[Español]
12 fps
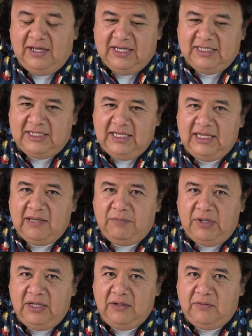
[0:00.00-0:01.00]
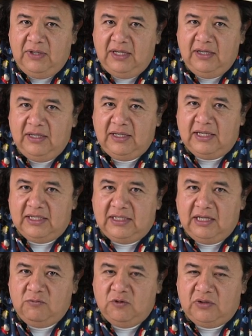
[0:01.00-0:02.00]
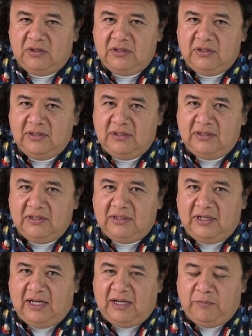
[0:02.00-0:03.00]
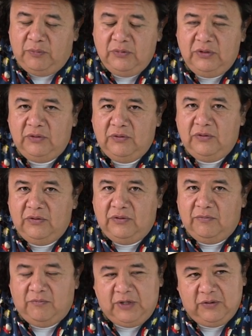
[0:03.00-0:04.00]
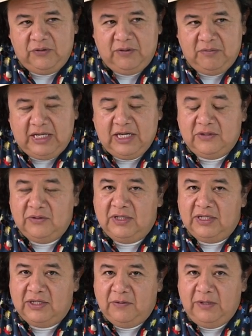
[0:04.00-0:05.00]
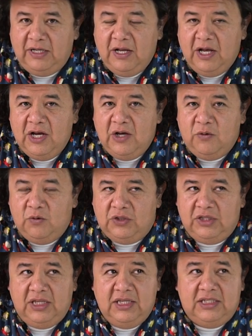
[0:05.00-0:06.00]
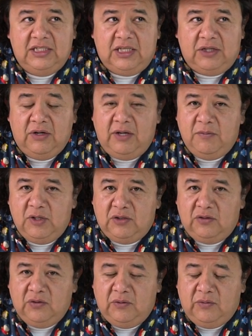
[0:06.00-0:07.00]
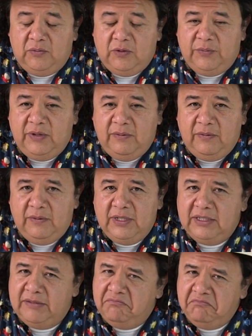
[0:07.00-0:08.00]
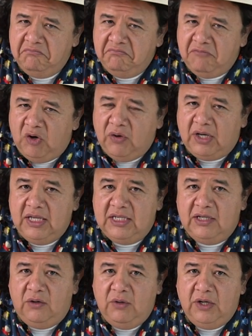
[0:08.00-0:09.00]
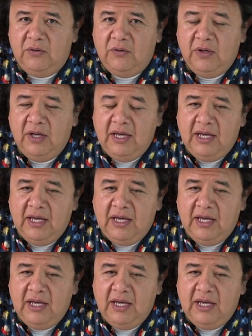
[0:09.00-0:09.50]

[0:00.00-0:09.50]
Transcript: Senda película que estamos a punto, bueno, yo en mi caso de rever, ustedes si no la han visto por primera vez, me lo agradecen luego